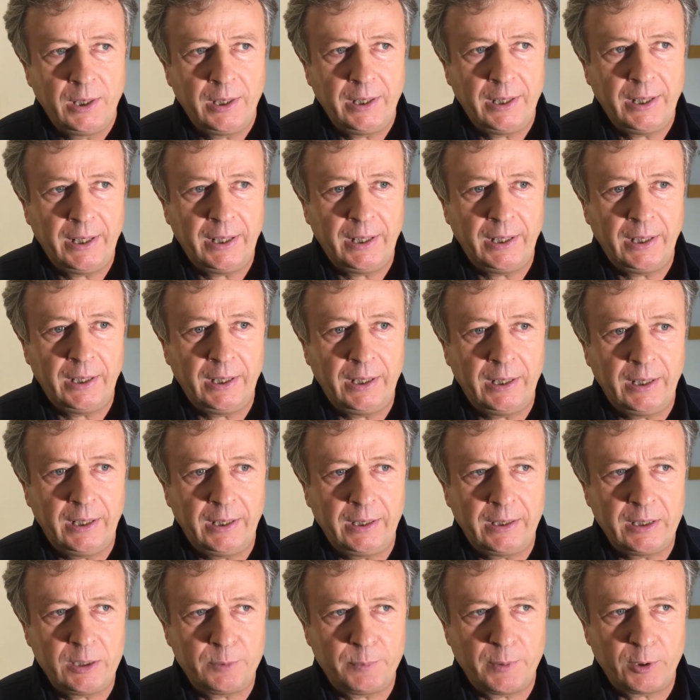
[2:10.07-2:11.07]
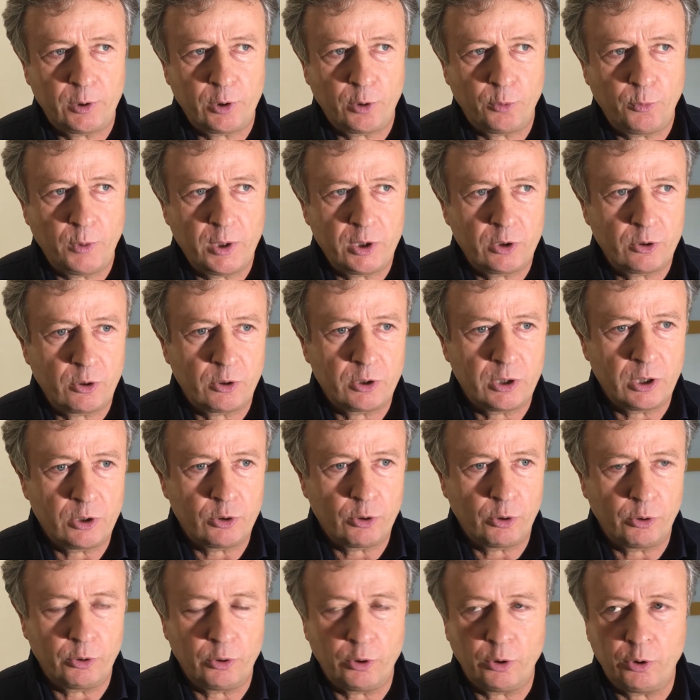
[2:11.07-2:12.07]
E rispetto a questo si
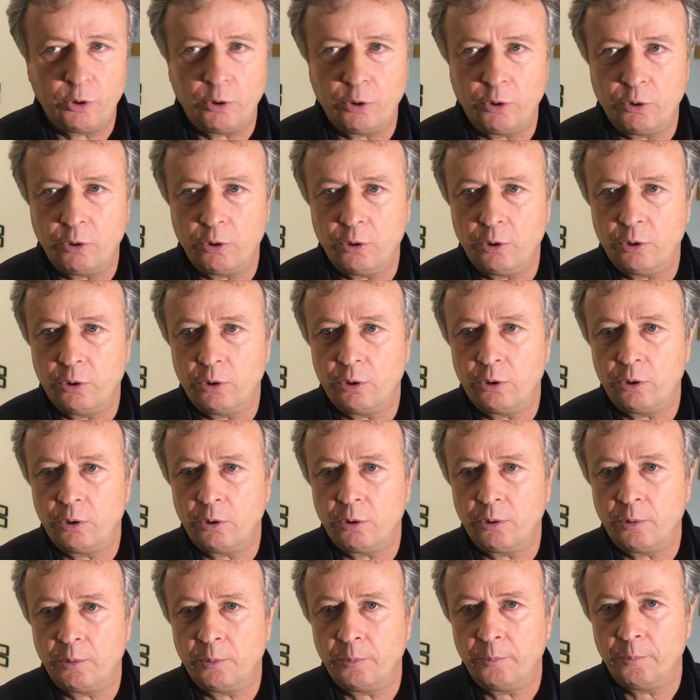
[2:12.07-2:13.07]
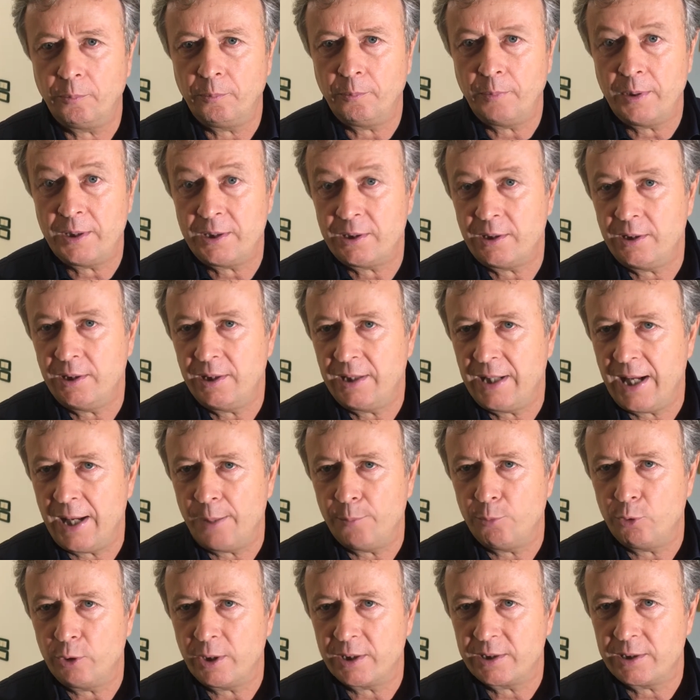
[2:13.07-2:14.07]
sono oh, messi in
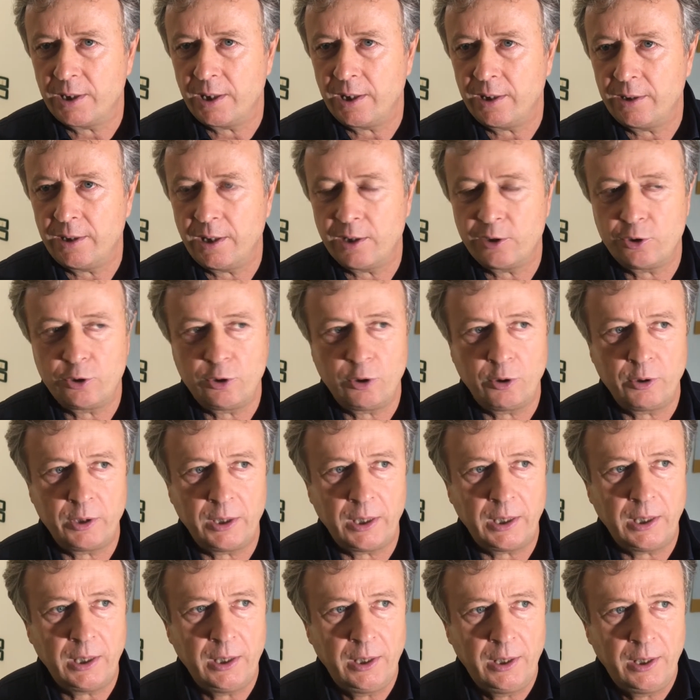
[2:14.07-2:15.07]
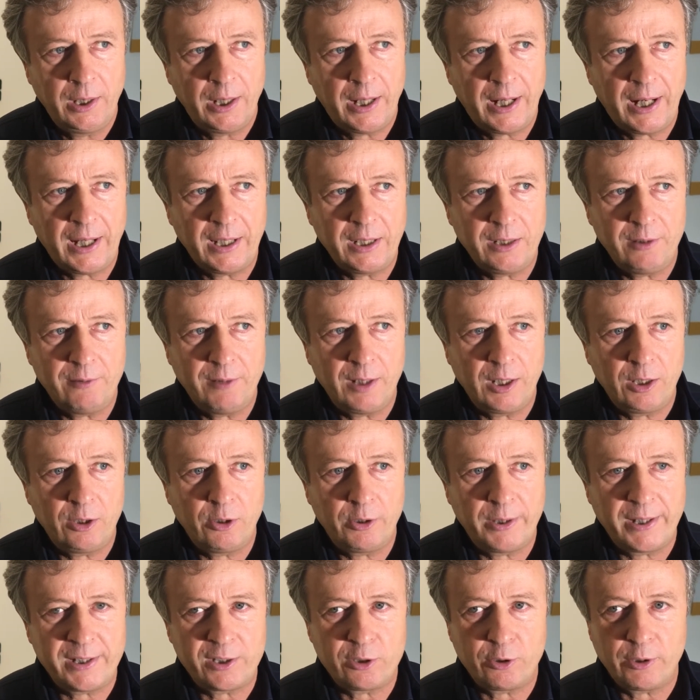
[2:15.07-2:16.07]
campo una serie di azioni a
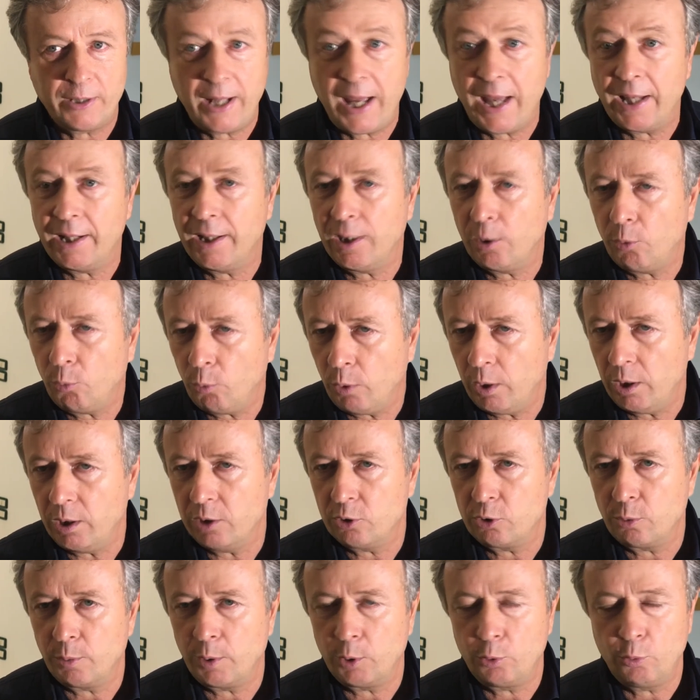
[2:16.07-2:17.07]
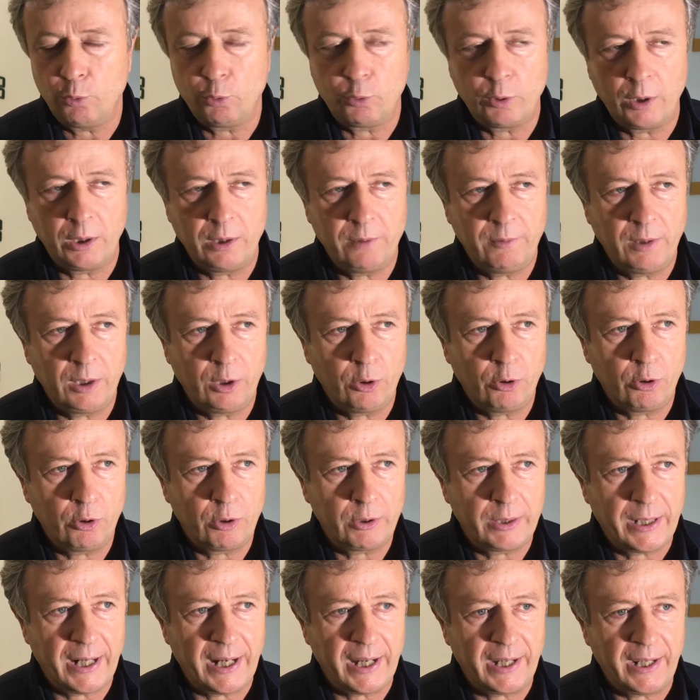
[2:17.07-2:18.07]
livello nazionale, qui soprattutto a livello
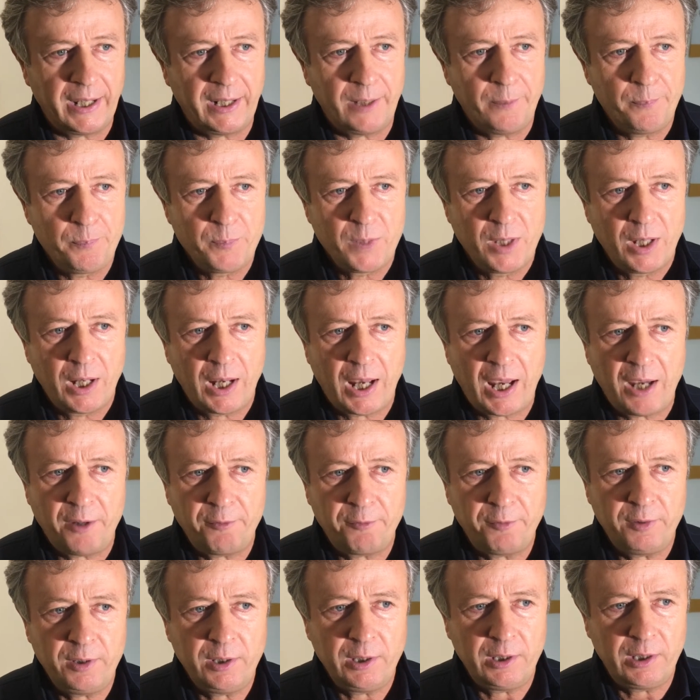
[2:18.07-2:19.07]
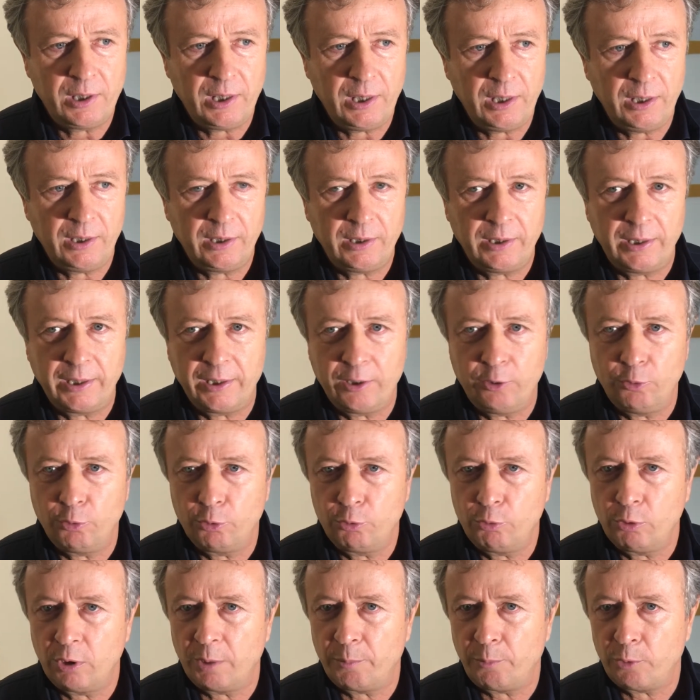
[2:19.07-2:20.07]
locale, affinché
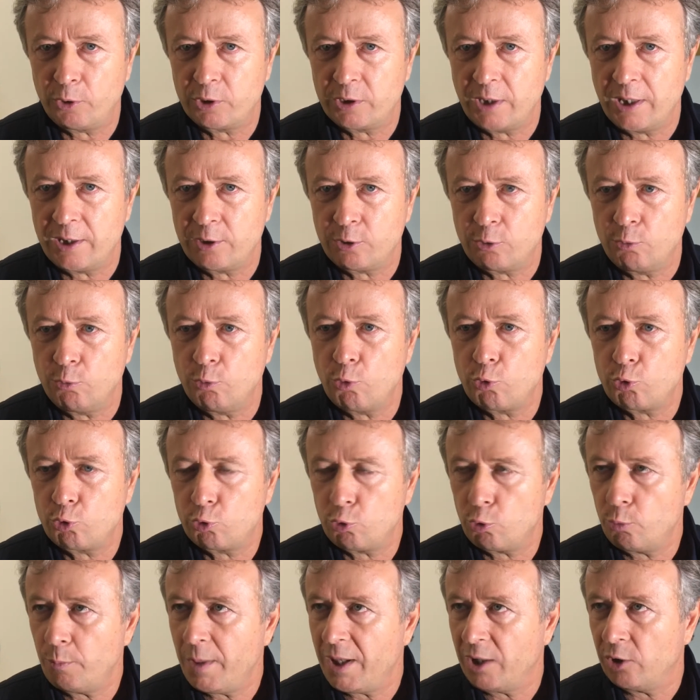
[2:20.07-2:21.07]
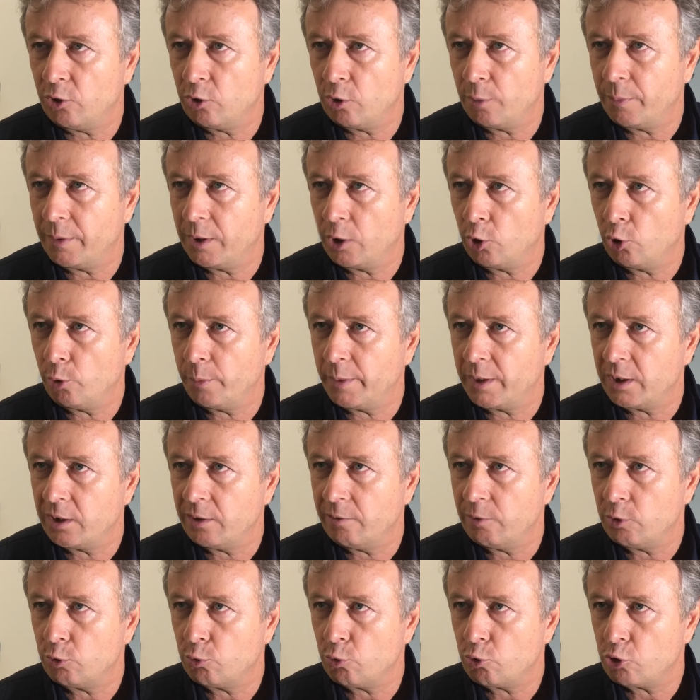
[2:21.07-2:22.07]
l'agricoltura possa essere uno strumento per le
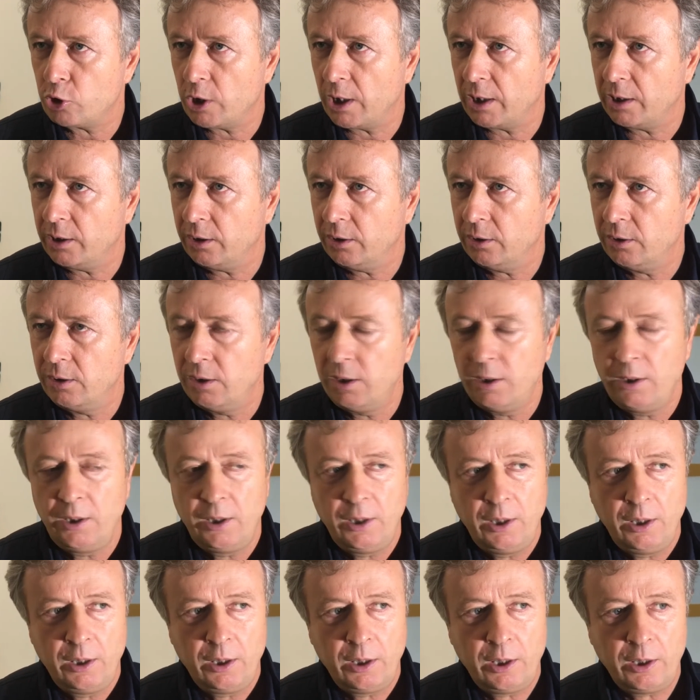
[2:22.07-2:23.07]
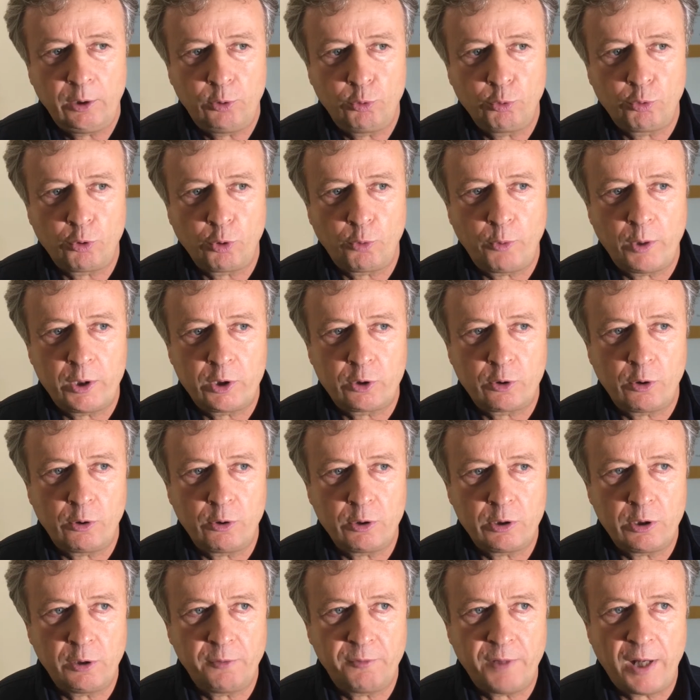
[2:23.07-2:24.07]
cooperative sociali e tutto questo
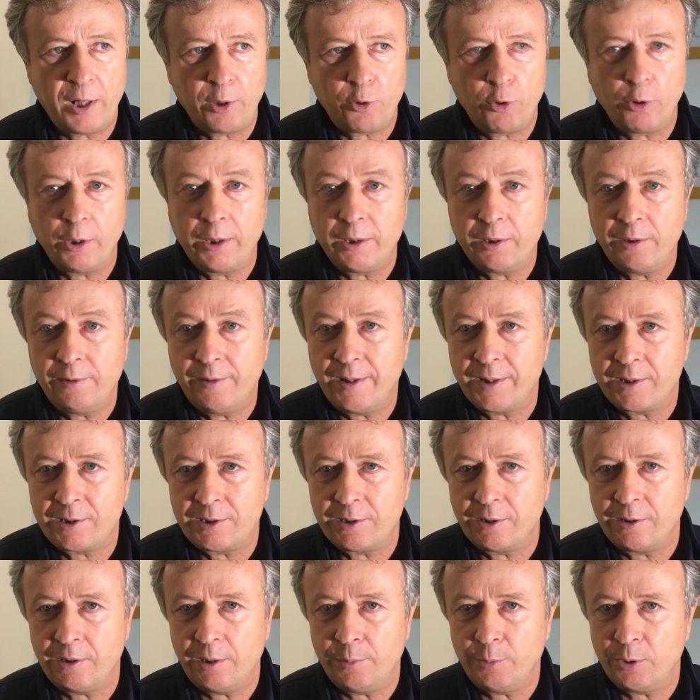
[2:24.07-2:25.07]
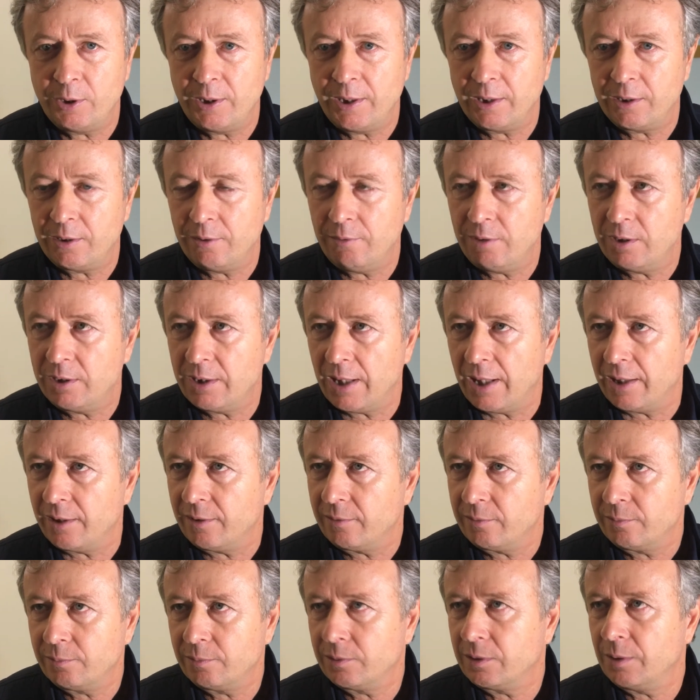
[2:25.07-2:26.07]
lo si fa con i diversi tipi di attività,
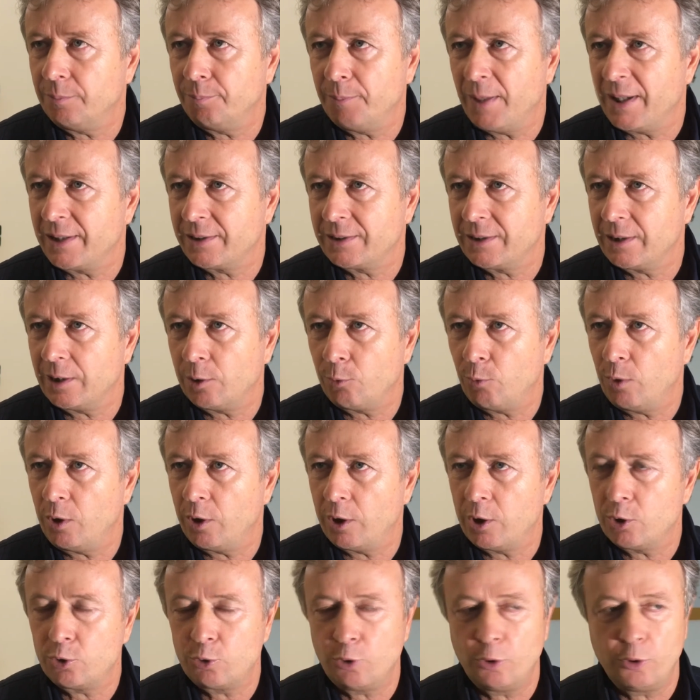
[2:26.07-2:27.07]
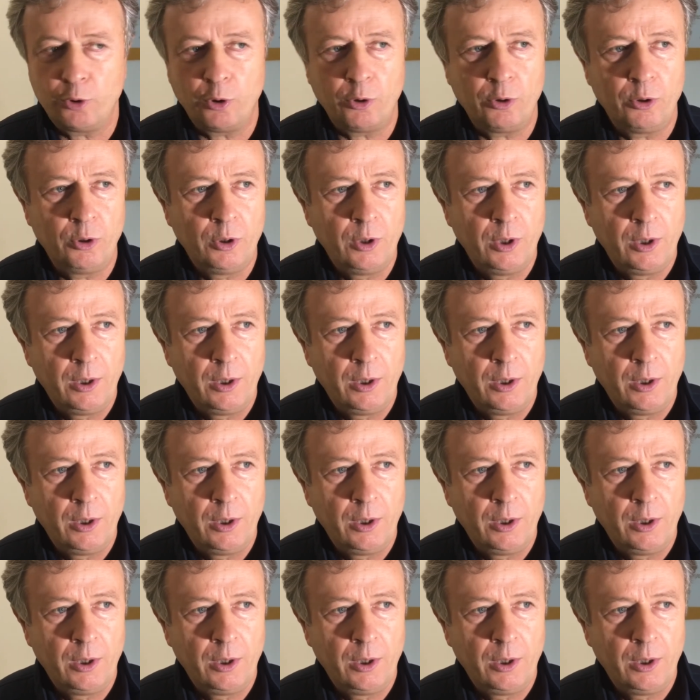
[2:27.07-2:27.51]
si passa da quelle che sono